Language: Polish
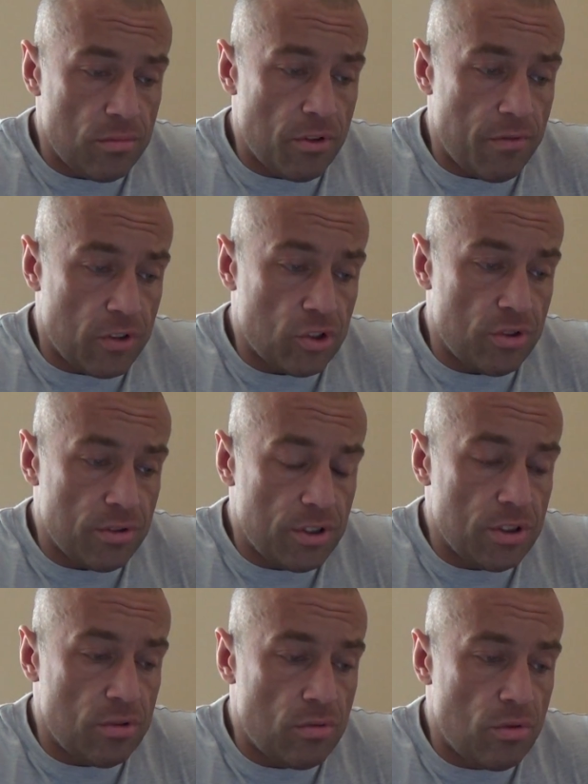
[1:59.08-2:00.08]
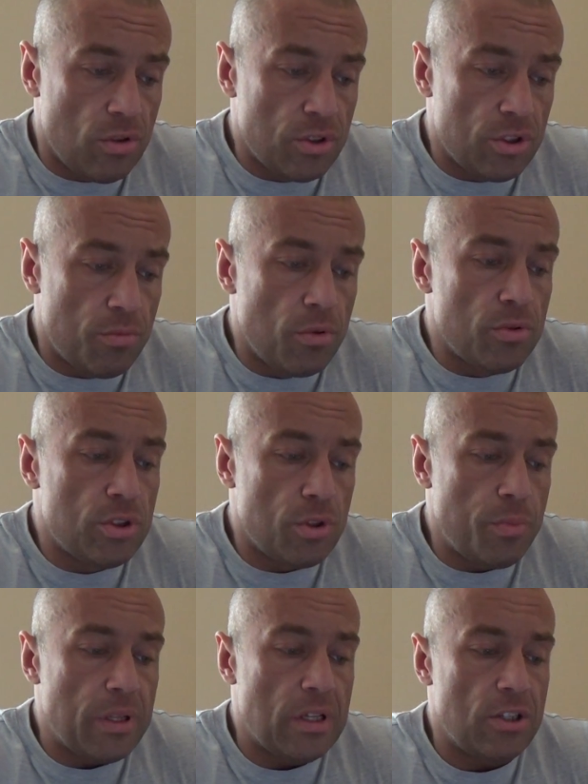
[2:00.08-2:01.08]
ważącą osobą
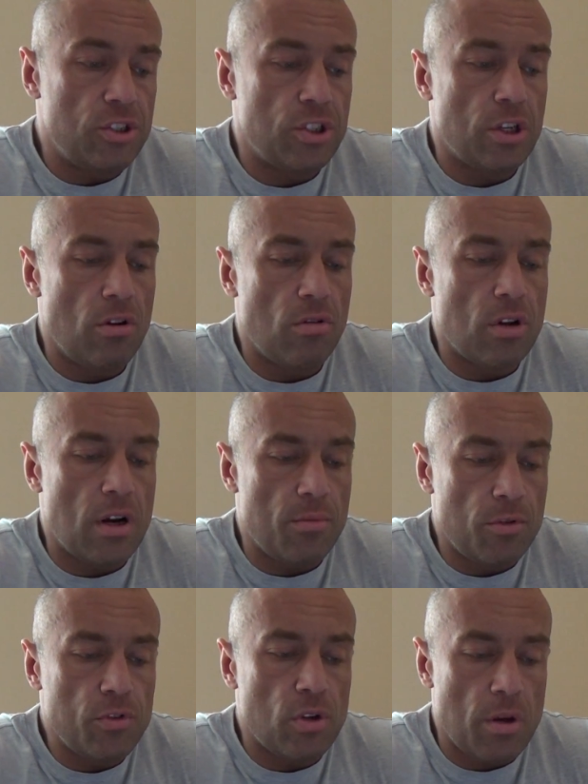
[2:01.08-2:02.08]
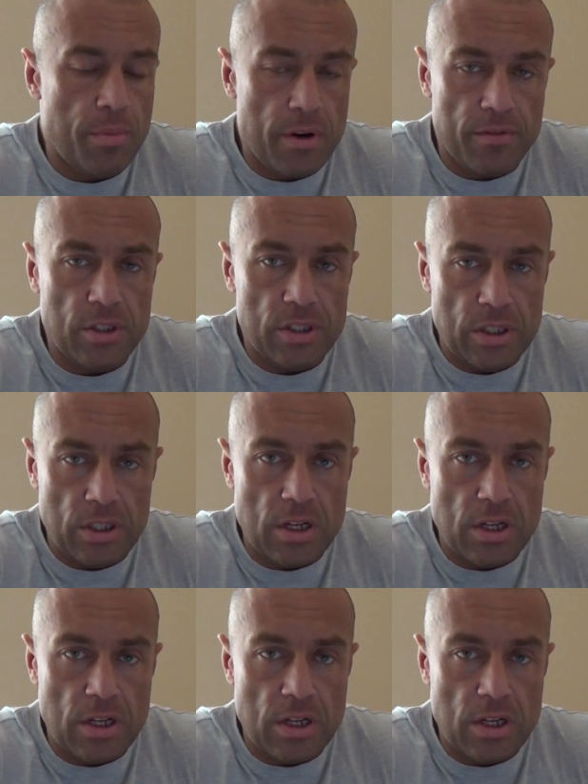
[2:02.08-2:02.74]
115 kg, to naprawdę tej